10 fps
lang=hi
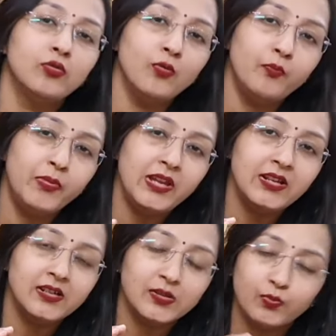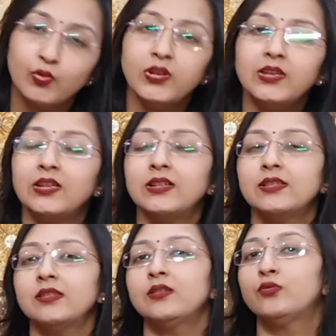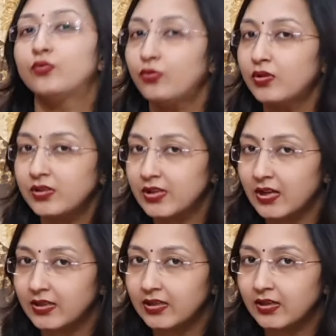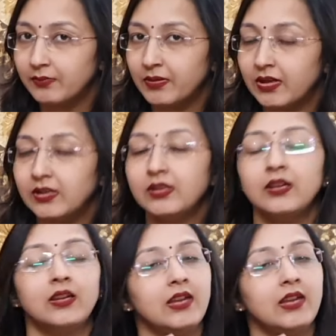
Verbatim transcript: तो पीरियड्स पूरी तरह से रुक जाने के बाद